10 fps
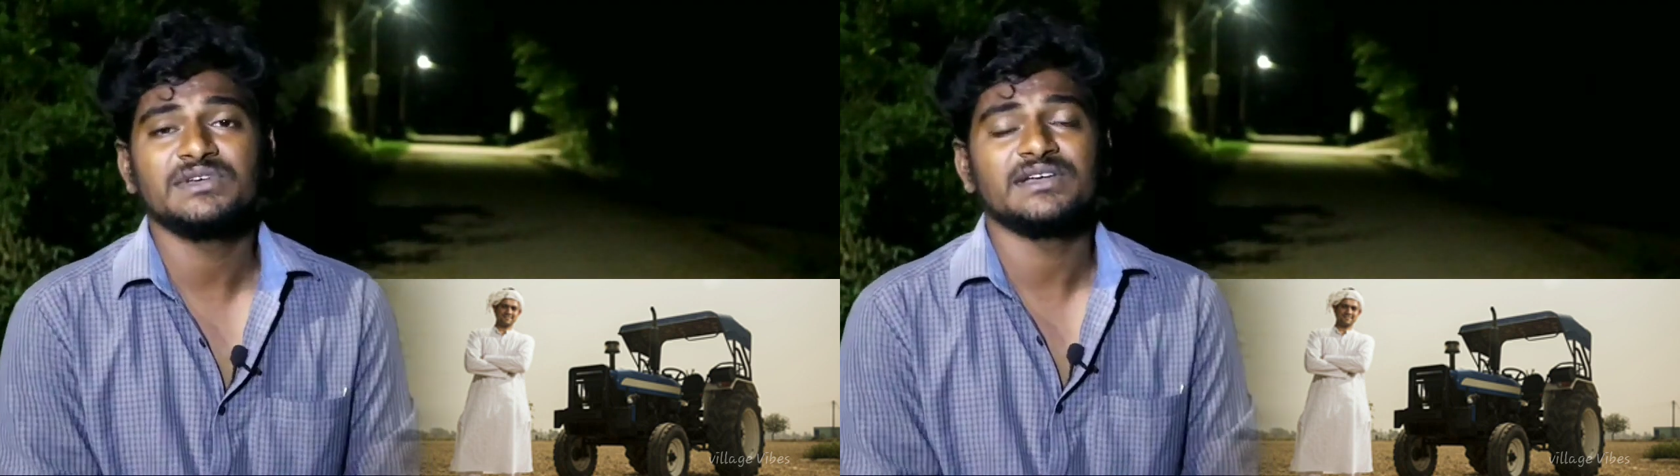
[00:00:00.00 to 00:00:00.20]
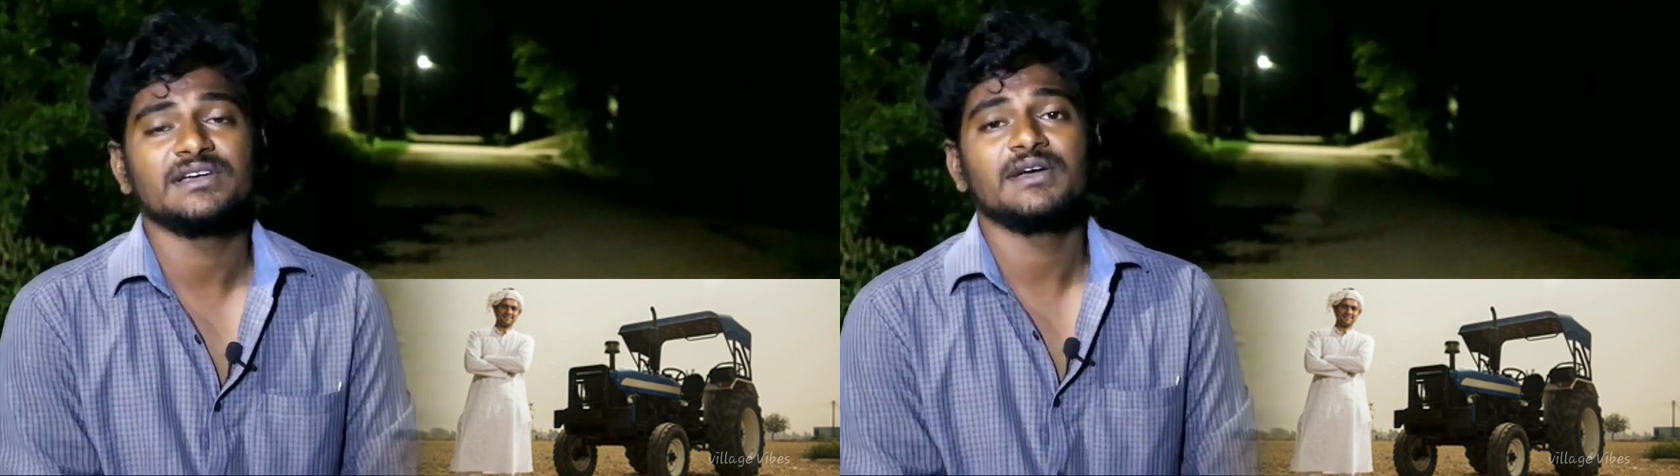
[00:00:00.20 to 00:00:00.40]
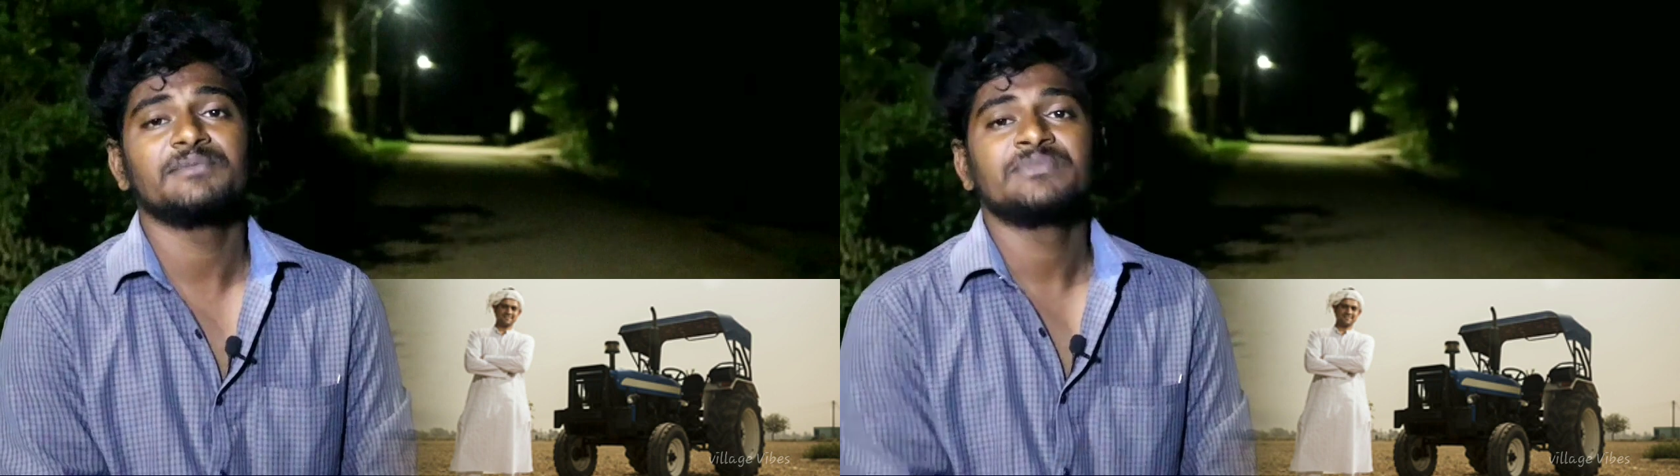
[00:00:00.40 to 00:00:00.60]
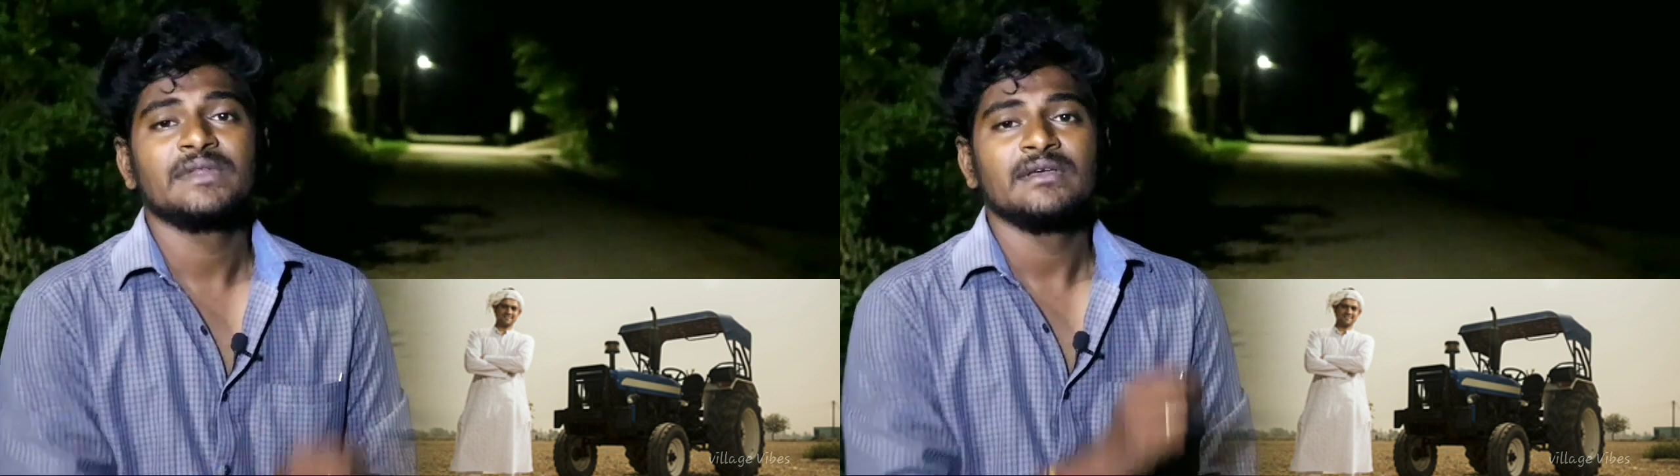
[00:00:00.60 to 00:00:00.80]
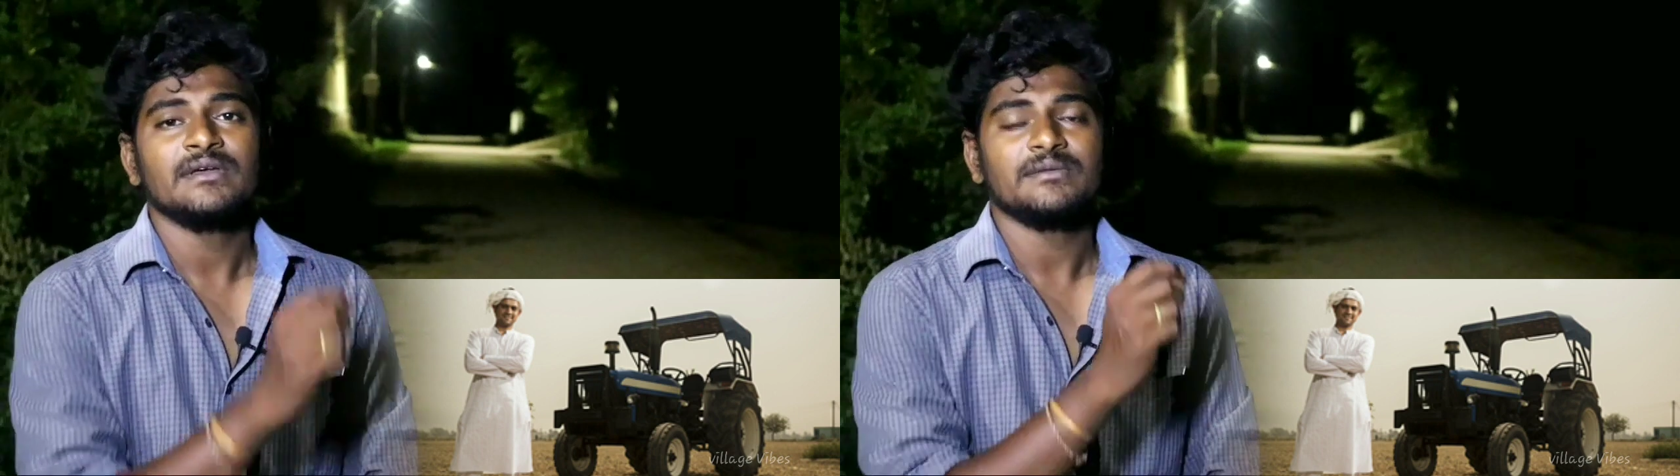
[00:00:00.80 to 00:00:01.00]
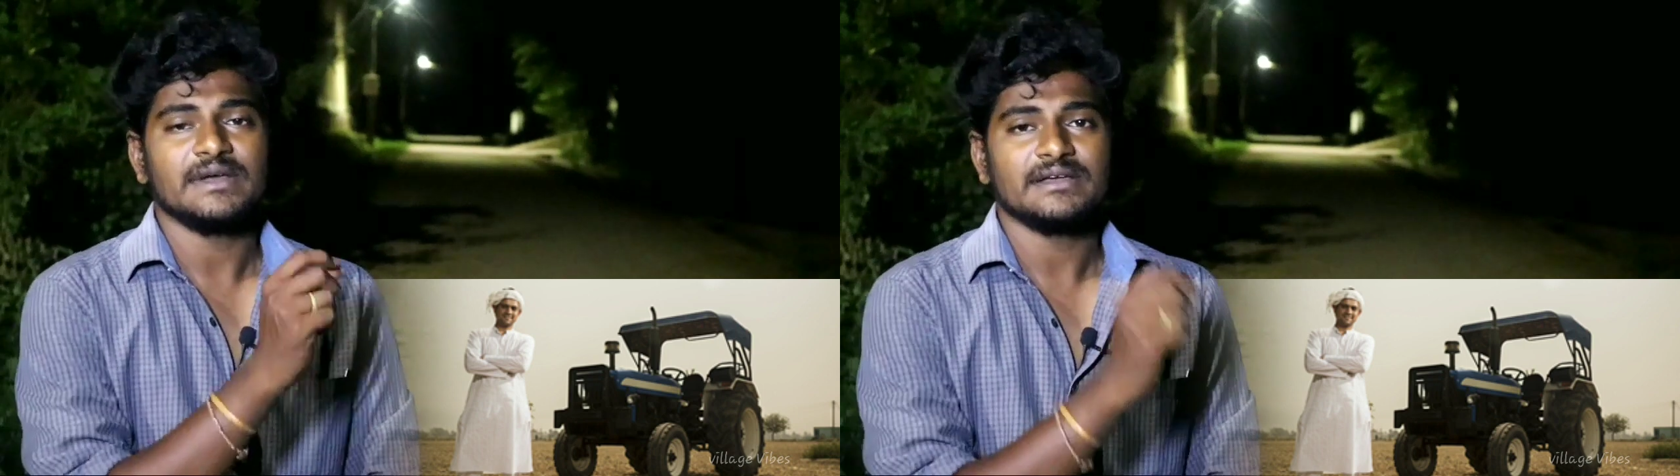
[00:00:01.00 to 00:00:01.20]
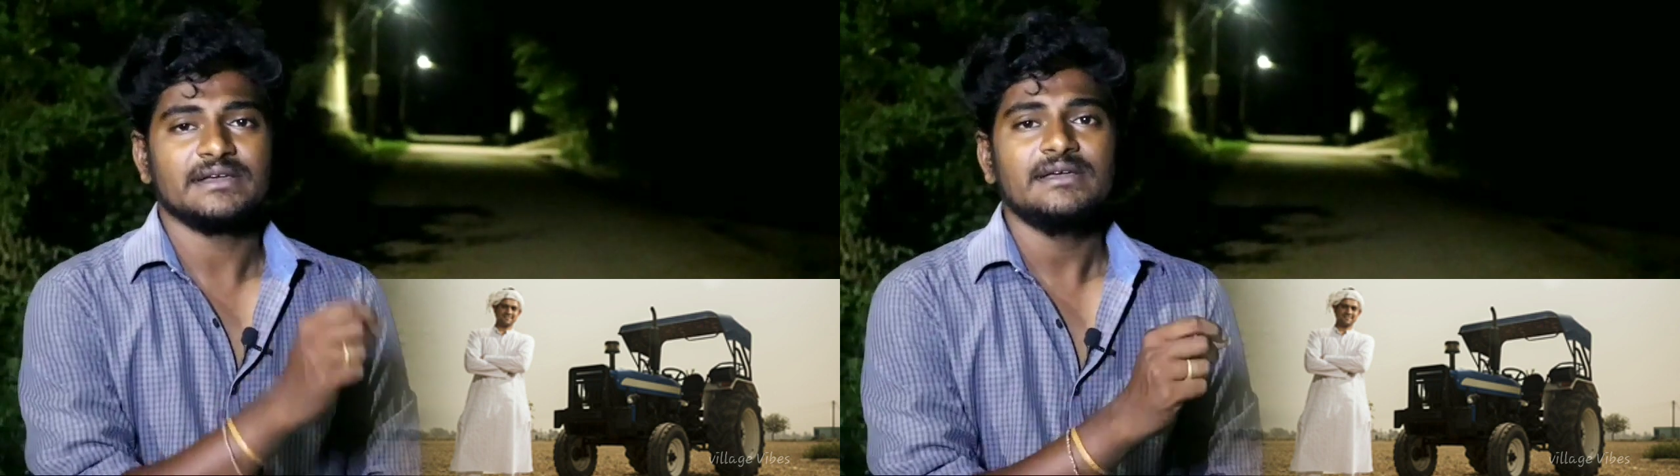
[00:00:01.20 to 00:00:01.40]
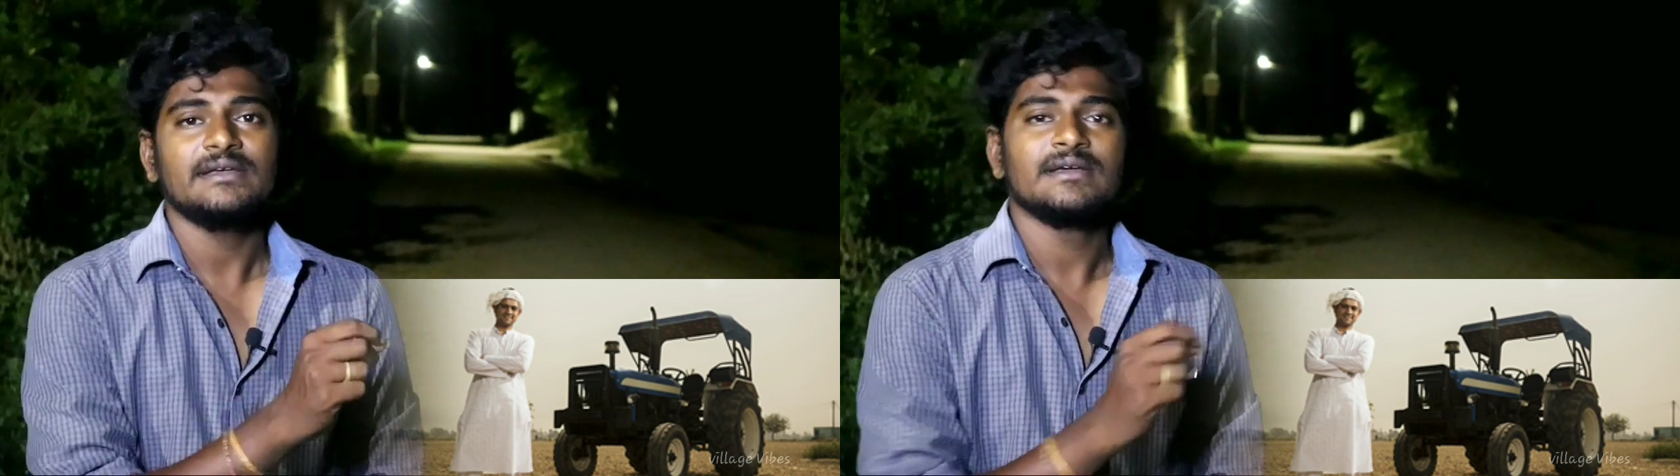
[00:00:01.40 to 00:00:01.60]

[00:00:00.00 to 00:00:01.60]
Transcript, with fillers: ముఖ్యంగా మనకి